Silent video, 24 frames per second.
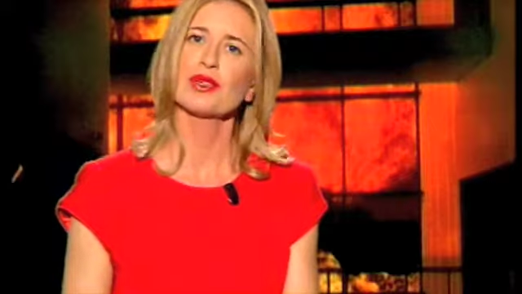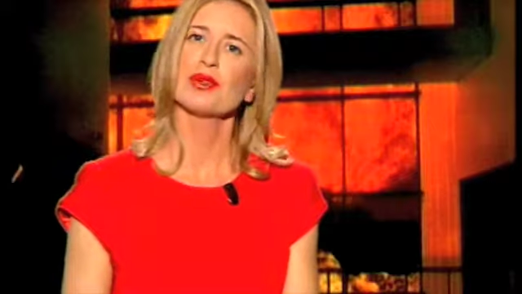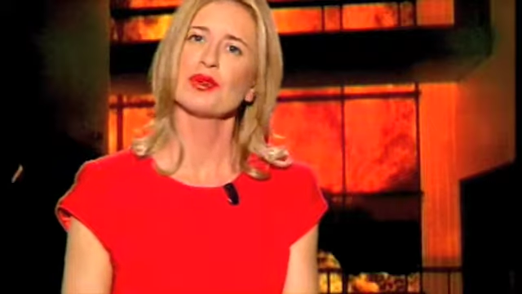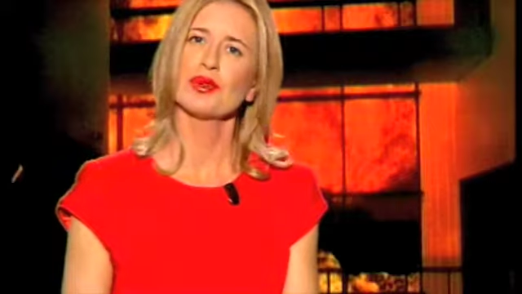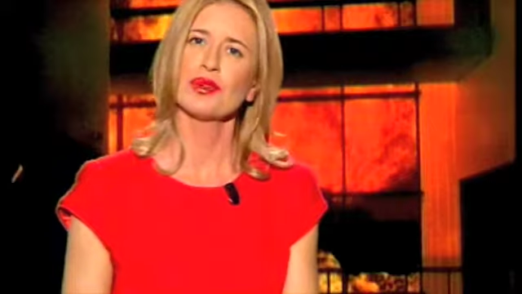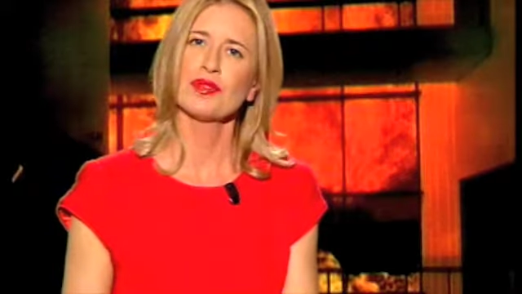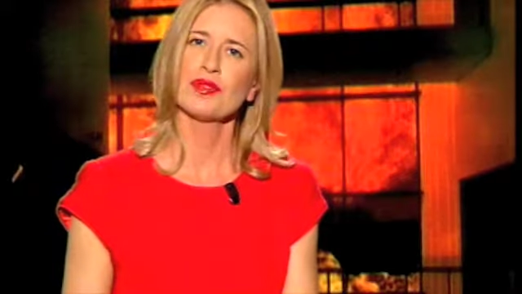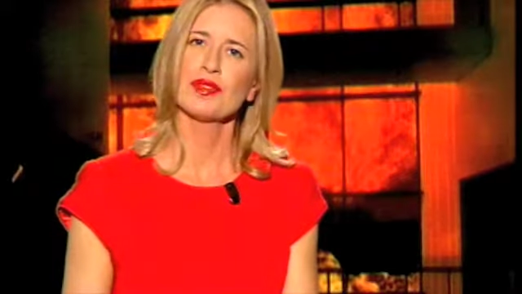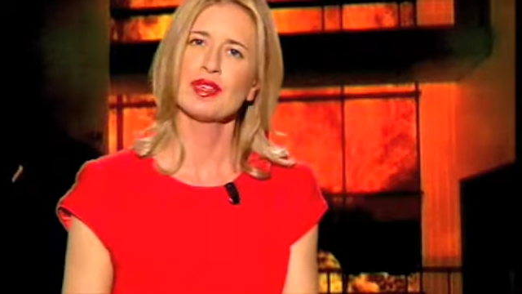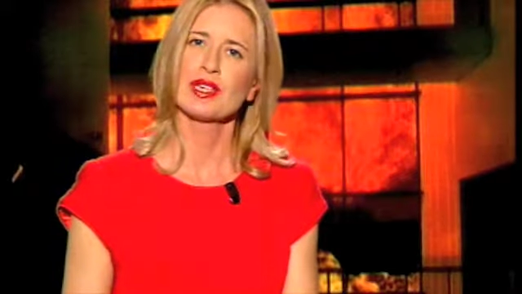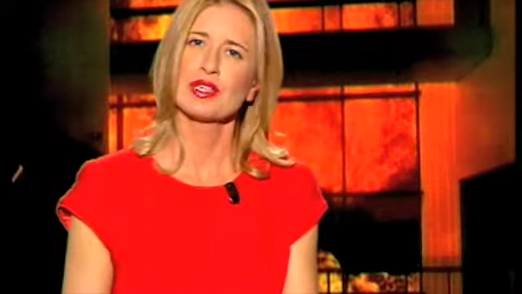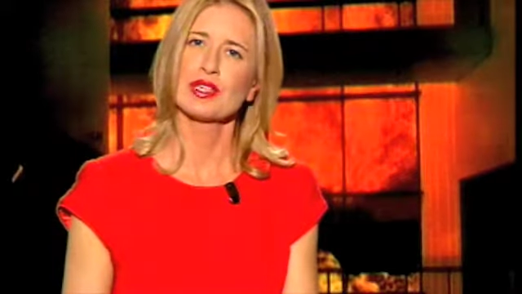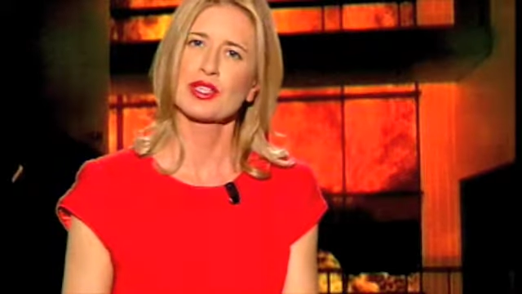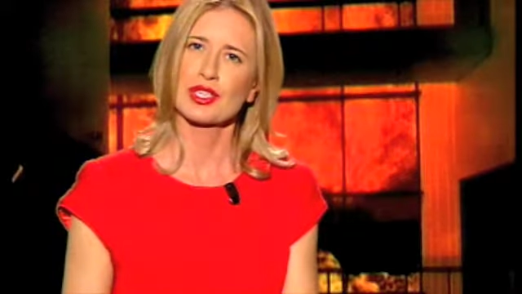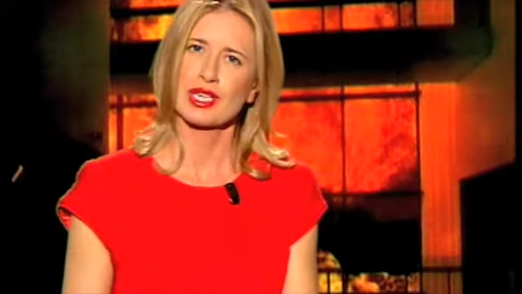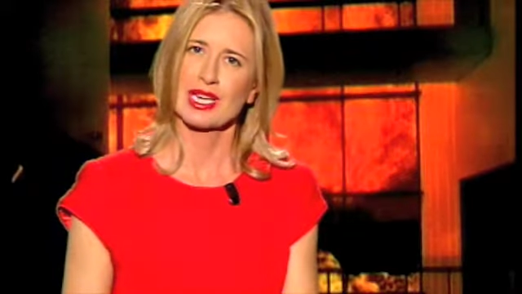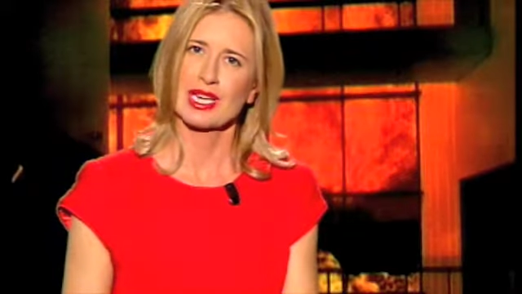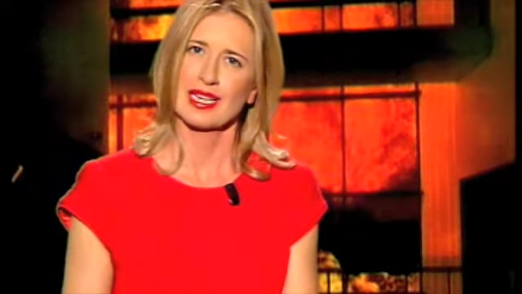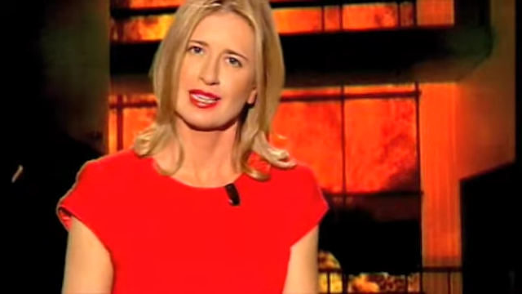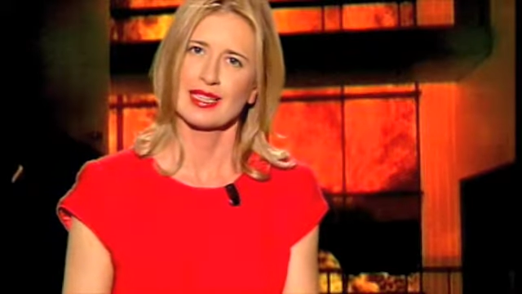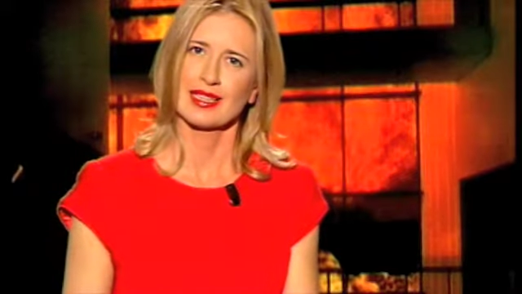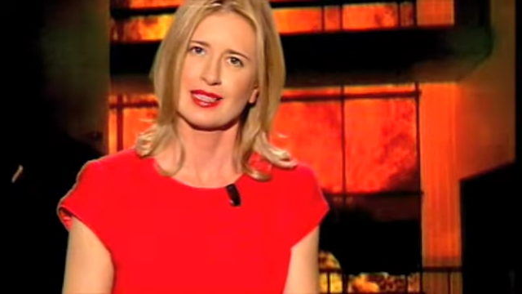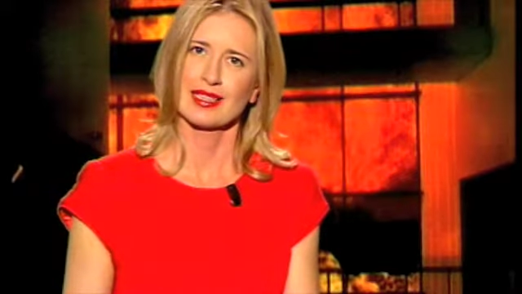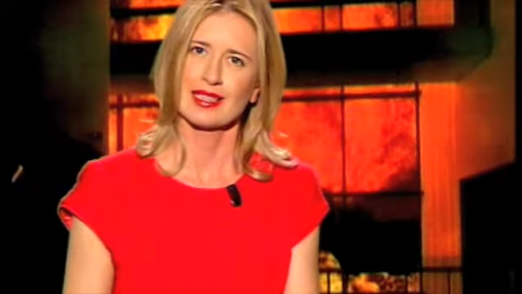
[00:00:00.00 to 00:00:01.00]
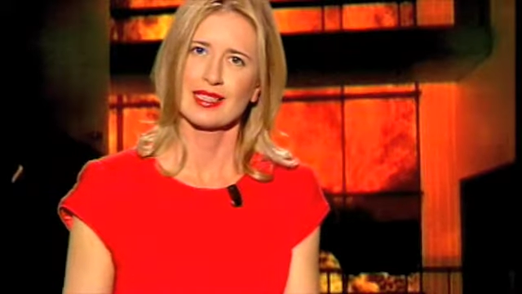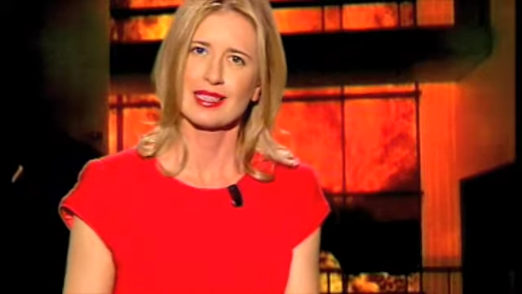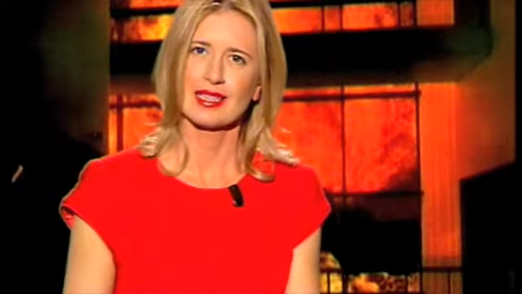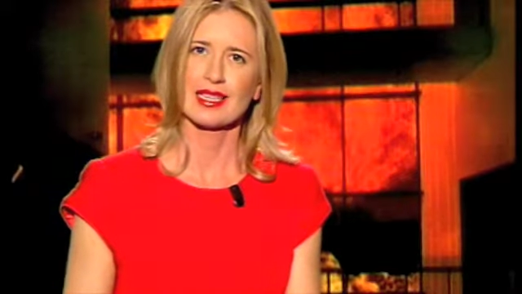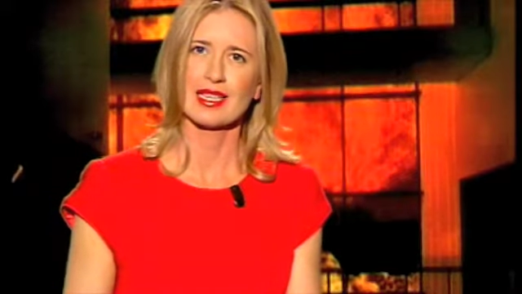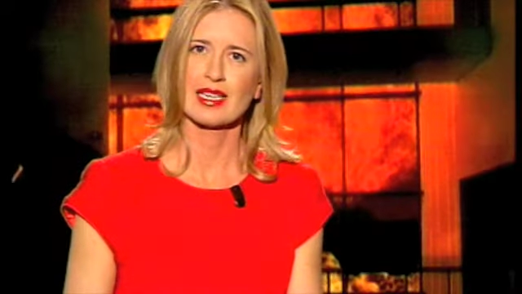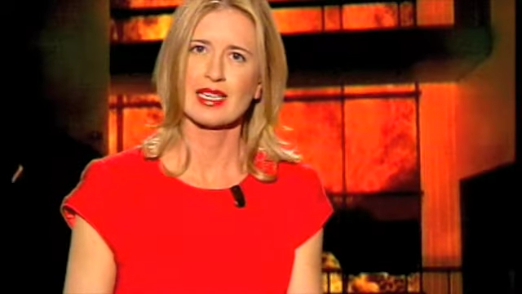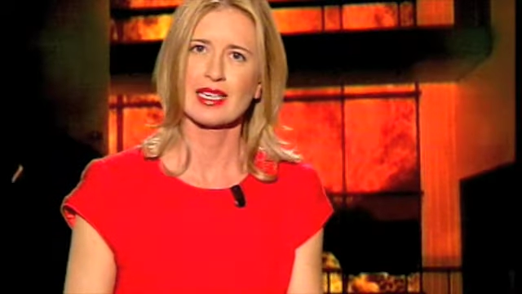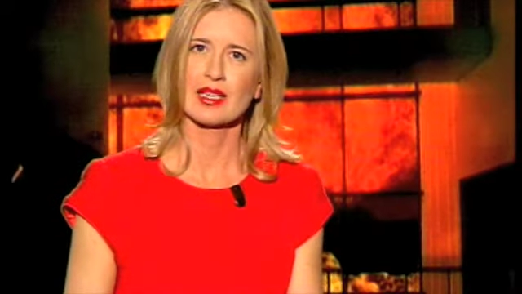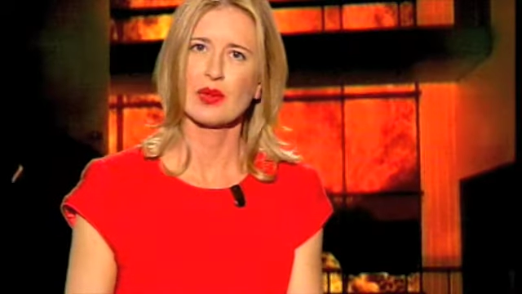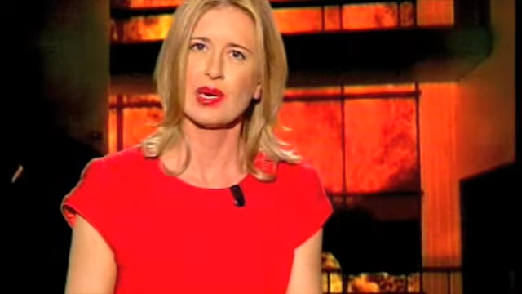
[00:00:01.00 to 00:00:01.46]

convincente che